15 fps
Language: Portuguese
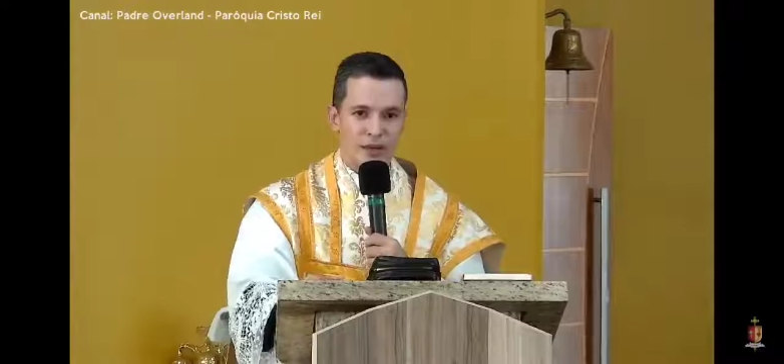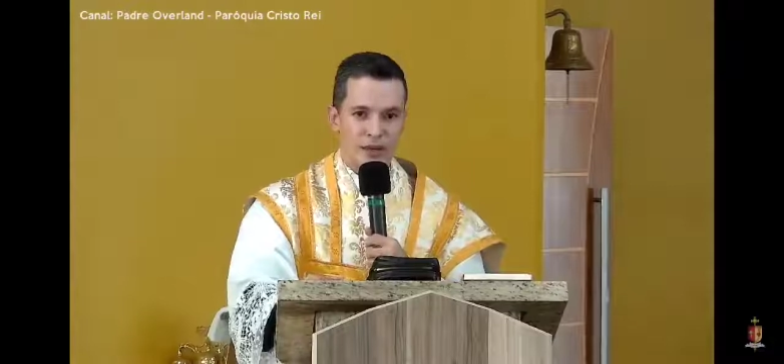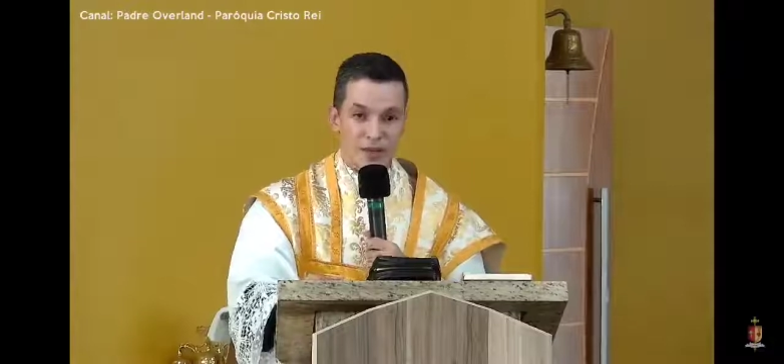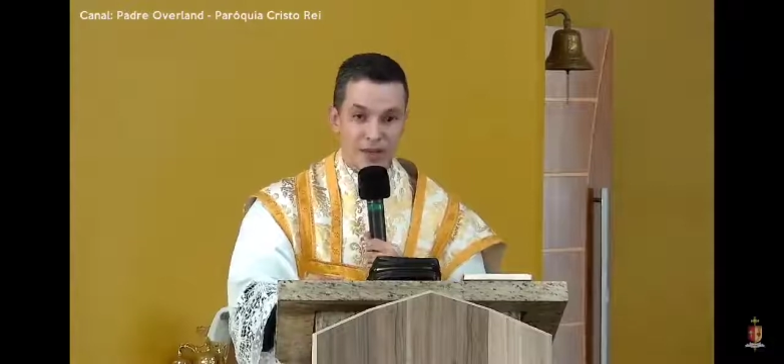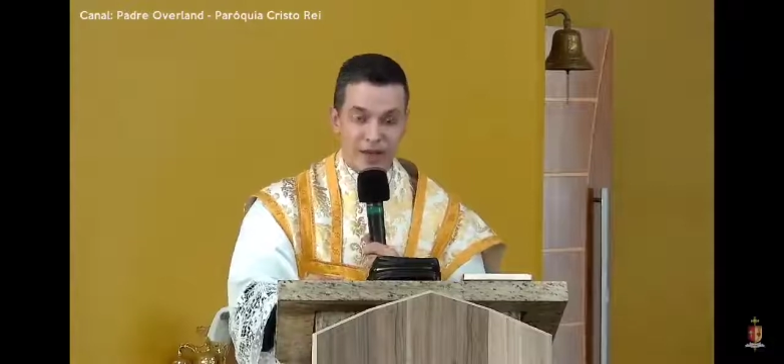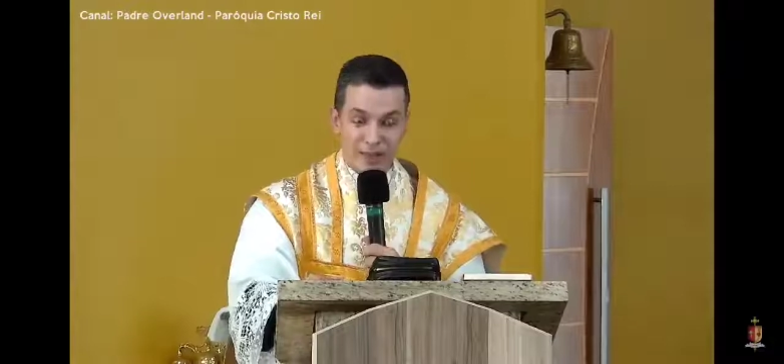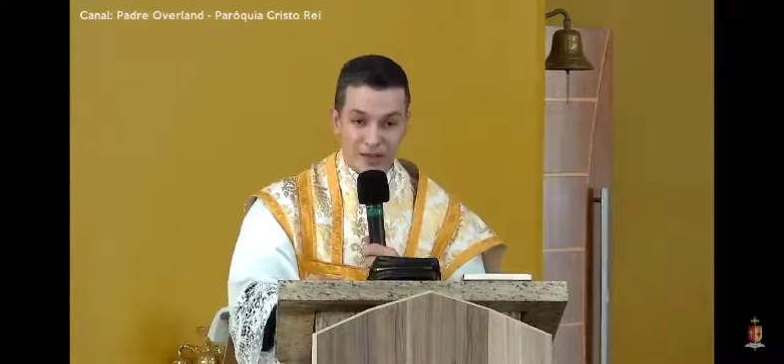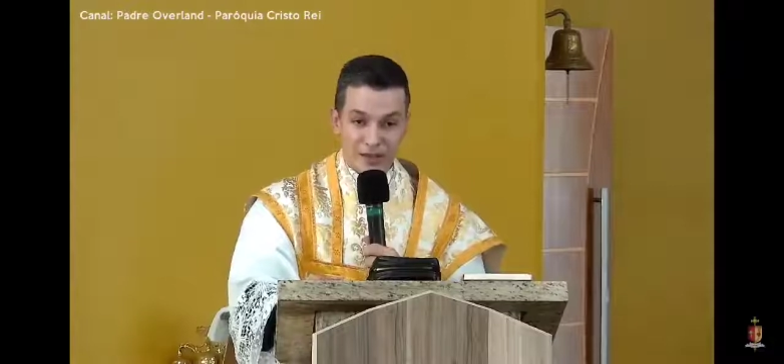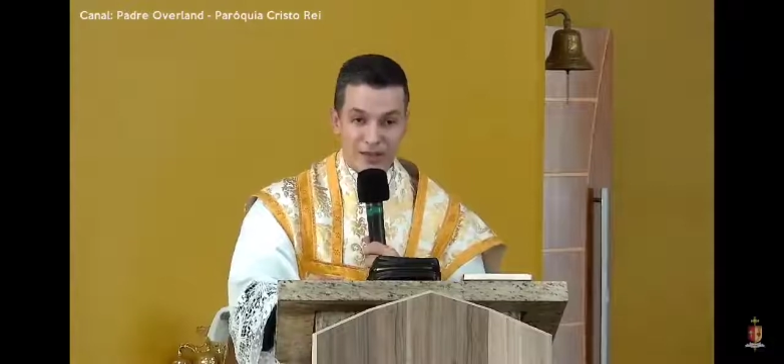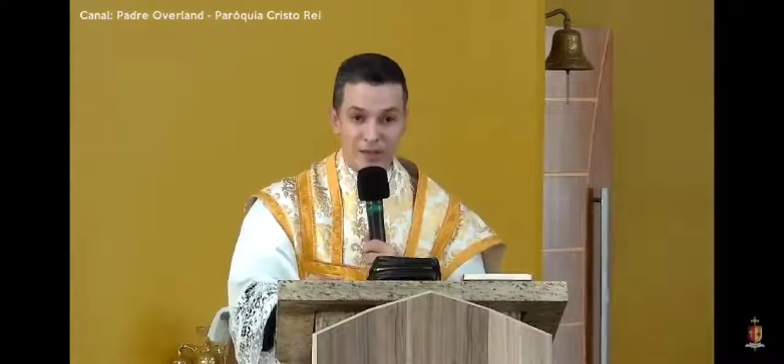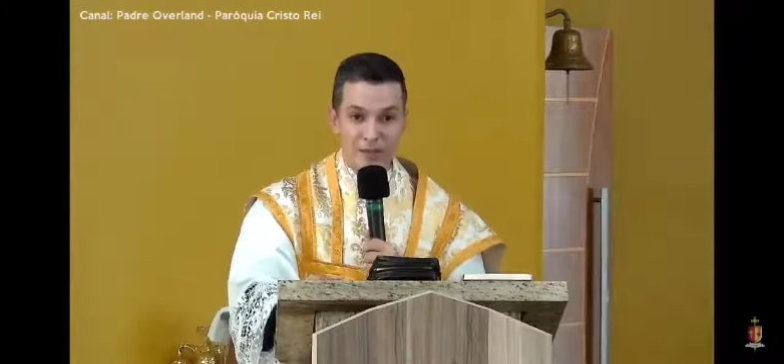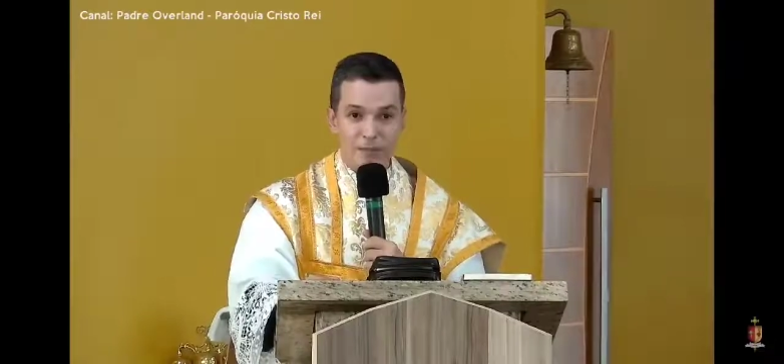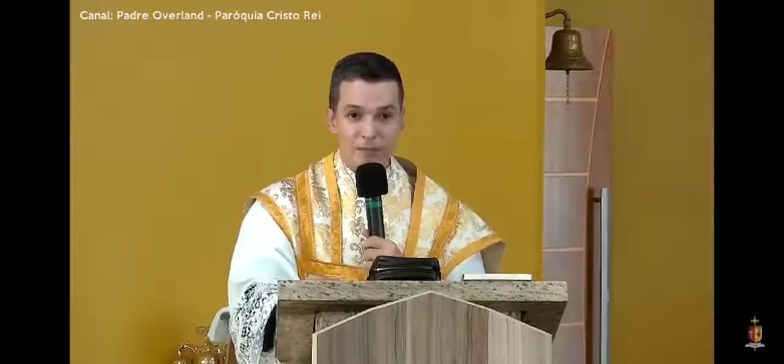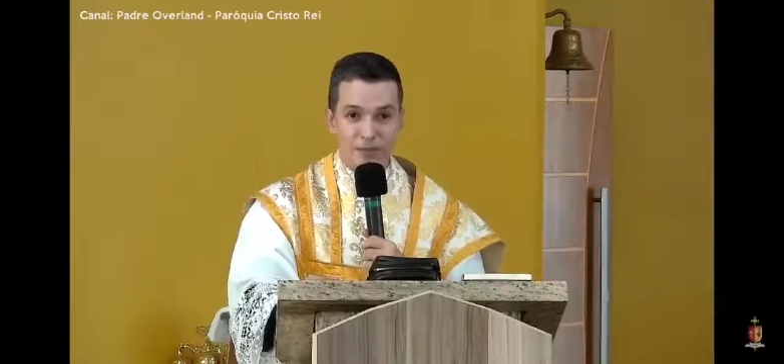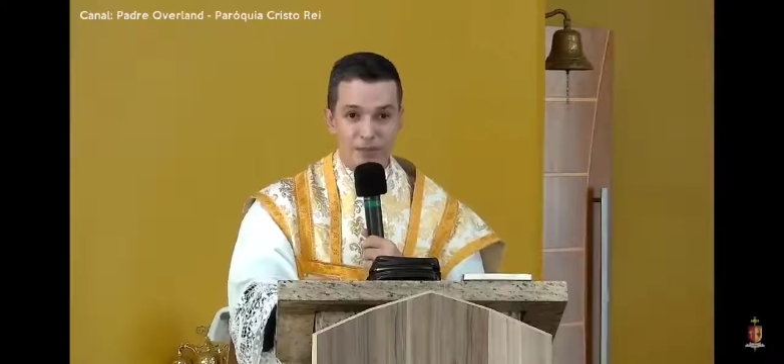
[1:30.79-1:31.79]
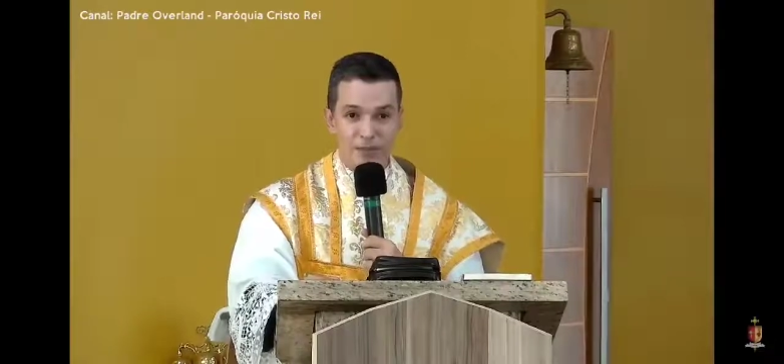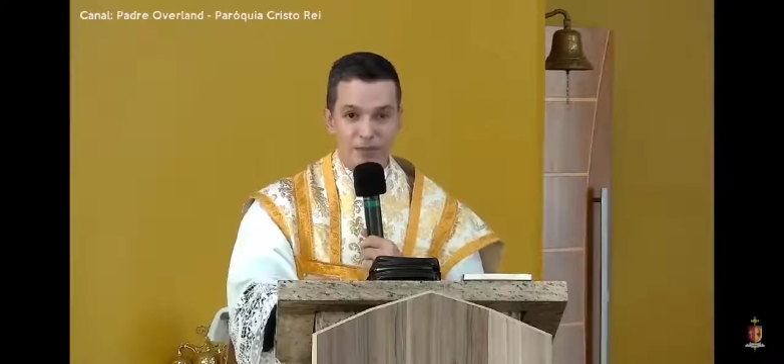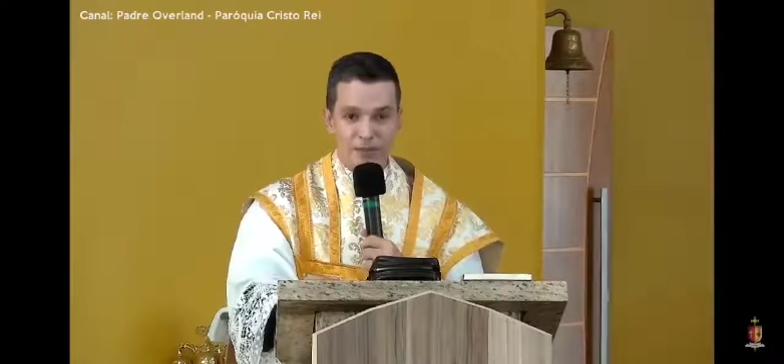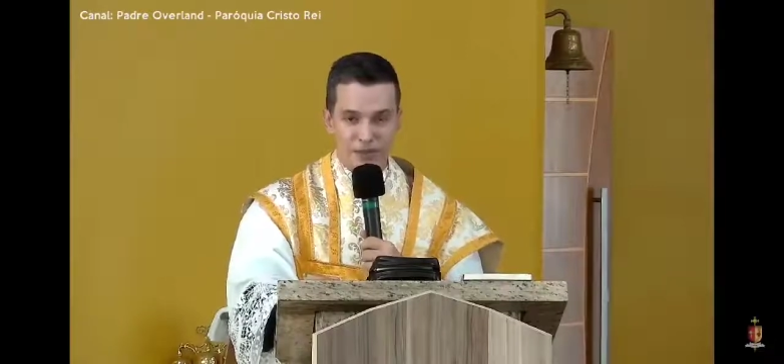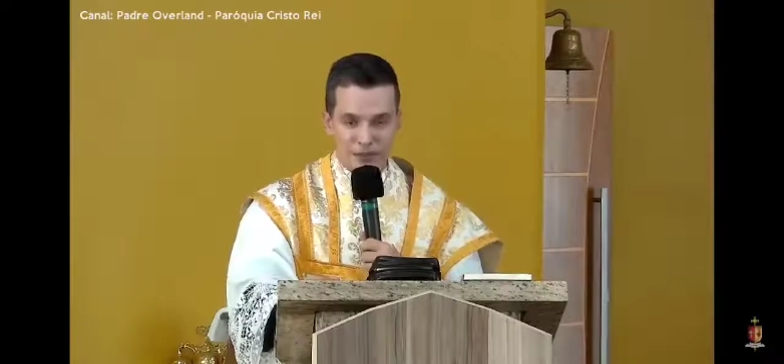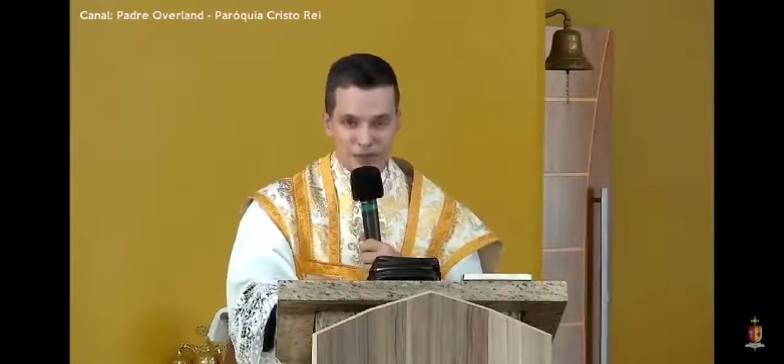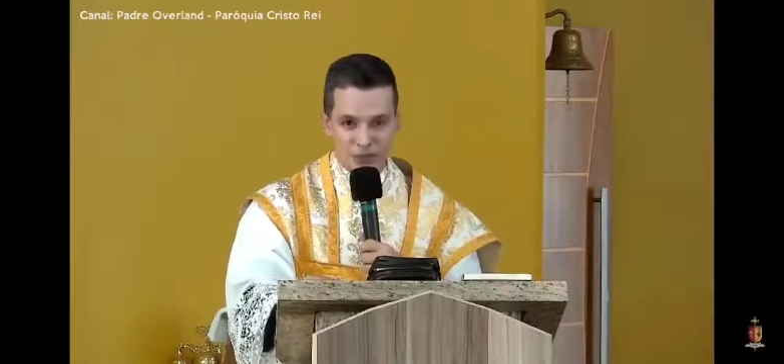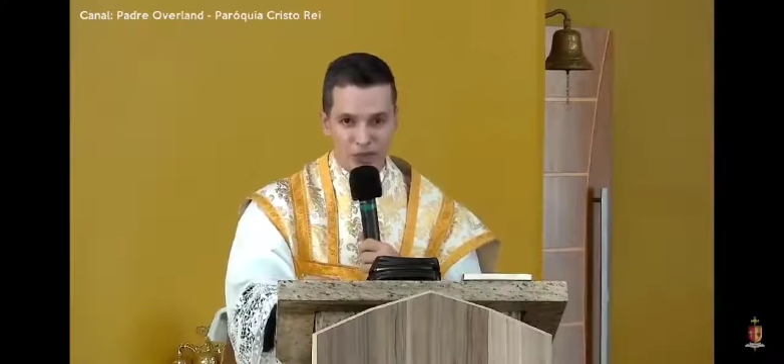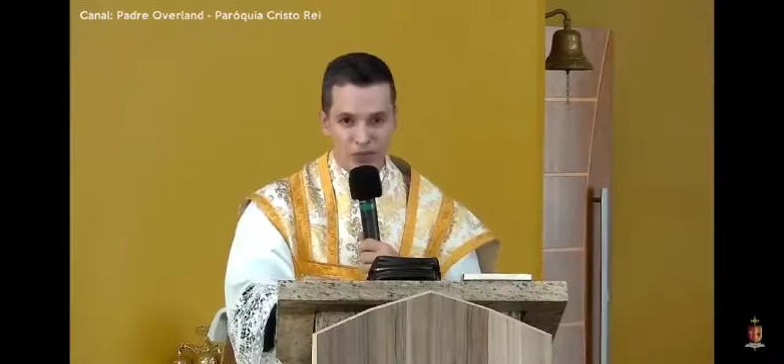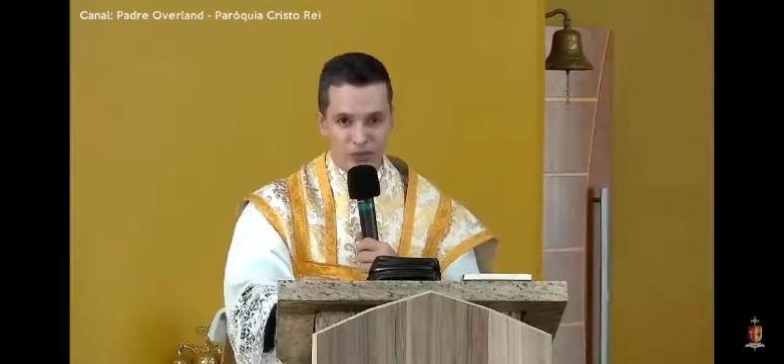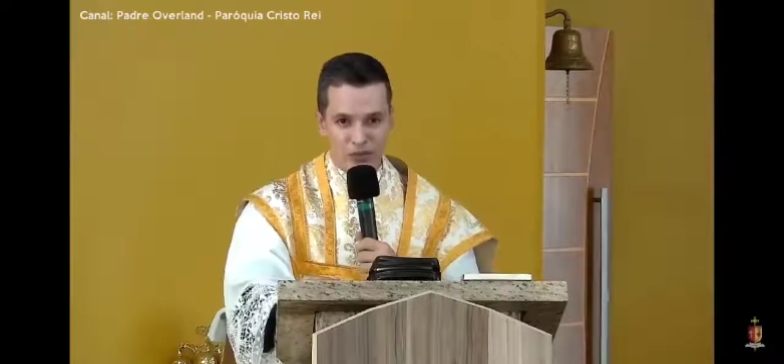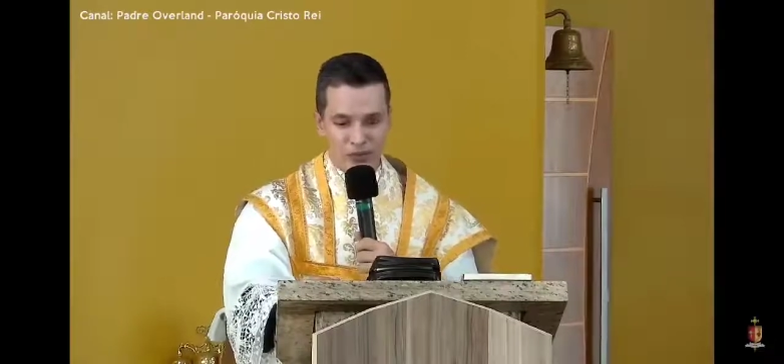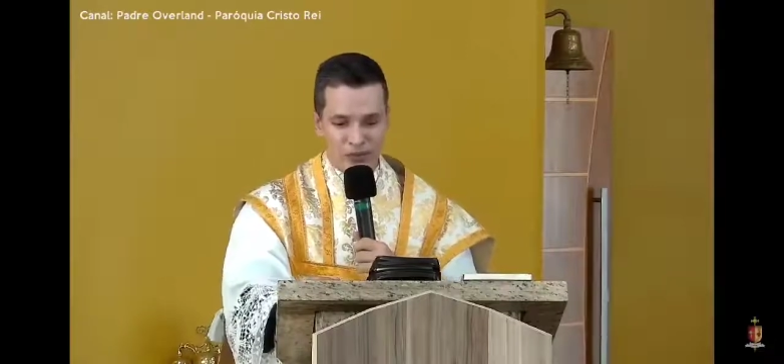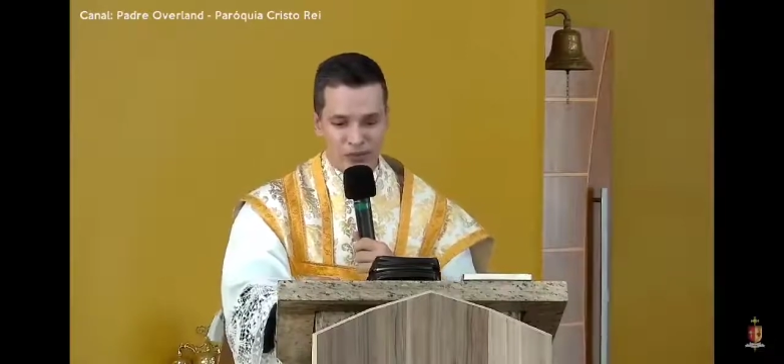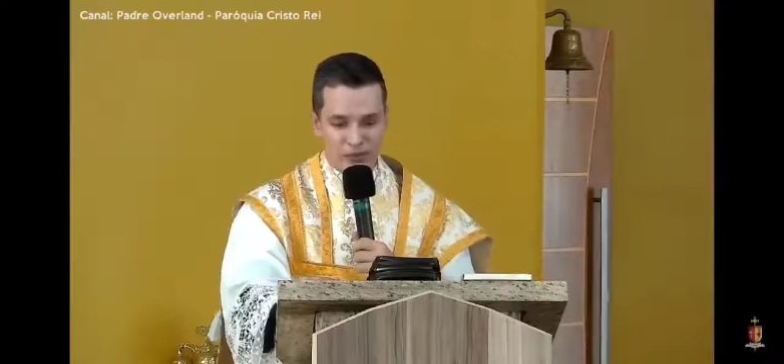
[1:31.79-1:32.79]
para sempre seja
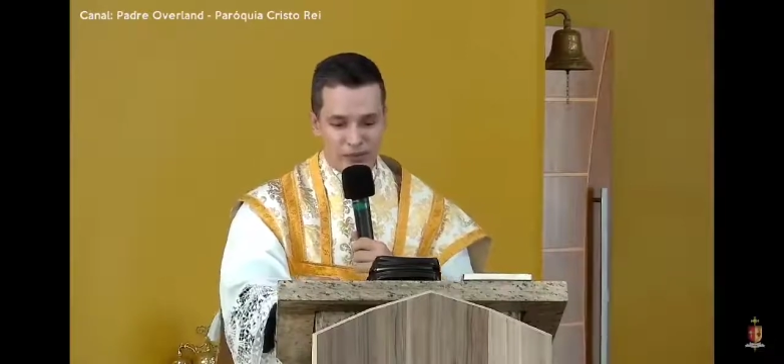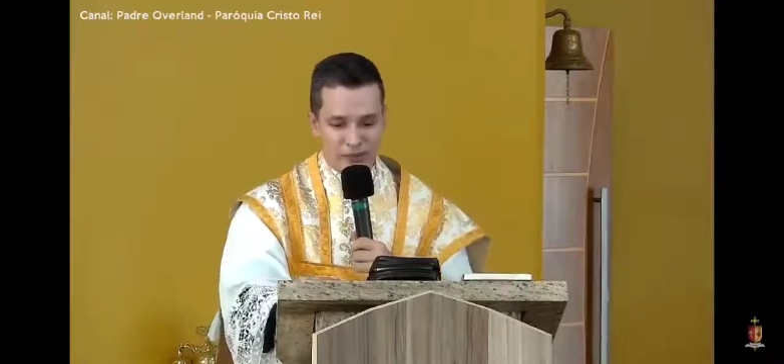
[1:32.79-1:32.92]
louvado.